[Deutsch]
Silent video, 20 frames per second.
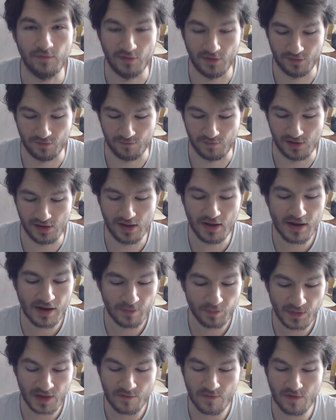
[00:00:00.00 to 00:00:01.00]
wissen will.
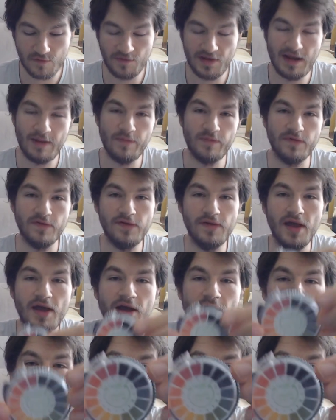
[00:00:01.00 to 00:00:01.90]
Der verfärbt sich und